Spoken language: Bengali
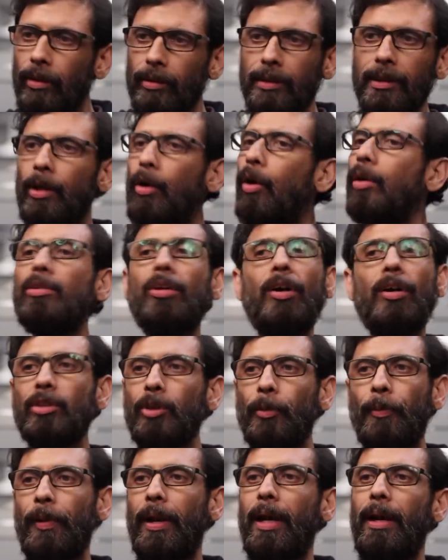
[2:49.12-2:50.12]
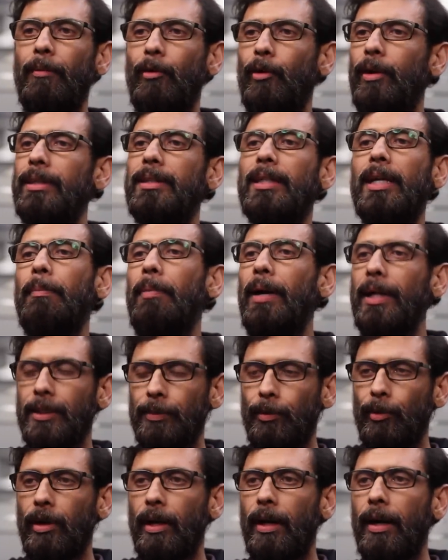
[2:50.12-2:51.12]
একটা হচ্ছে গদগদ প্রেম ওকে ছাড়া
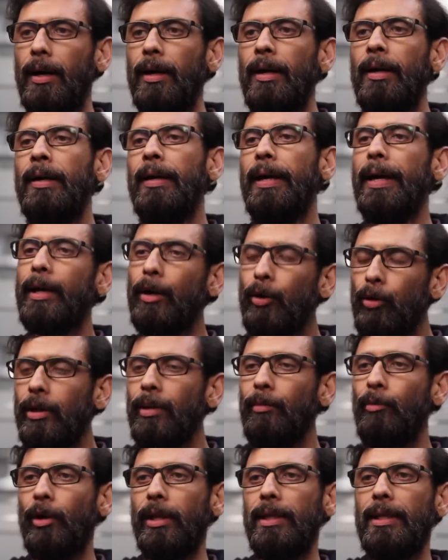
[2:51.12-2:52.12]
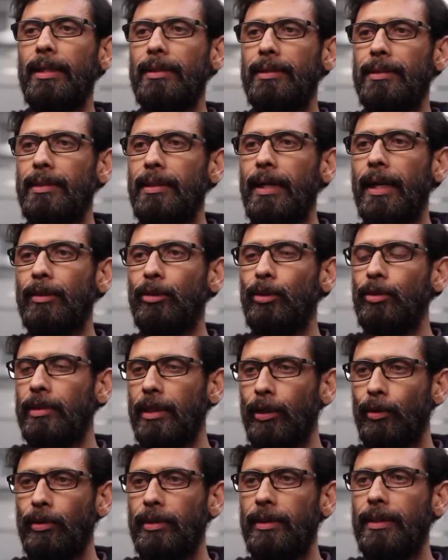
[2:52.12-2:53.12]
বাঁচবো না এক্ষুনি মরে যাচ্ছি
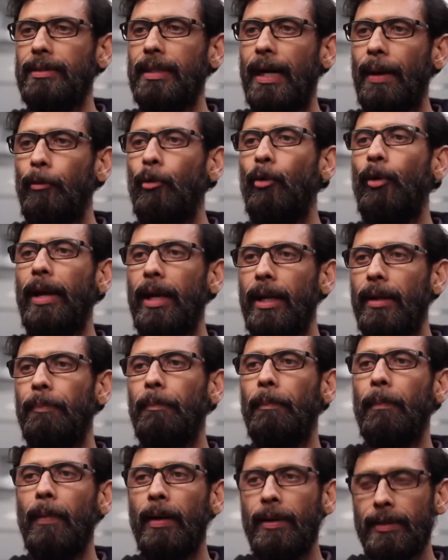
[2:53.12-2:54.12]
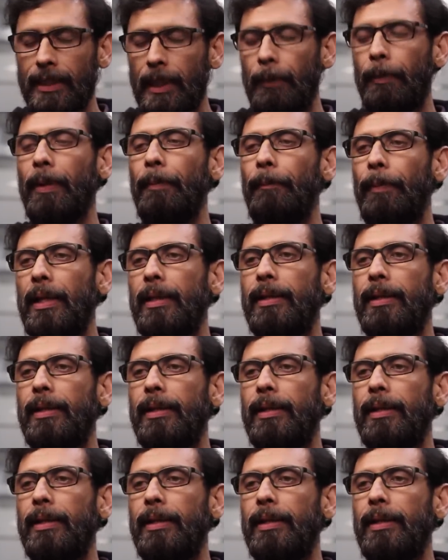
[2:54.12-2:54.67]
আত্মহত্যা করতে যাব এই স্লিপিং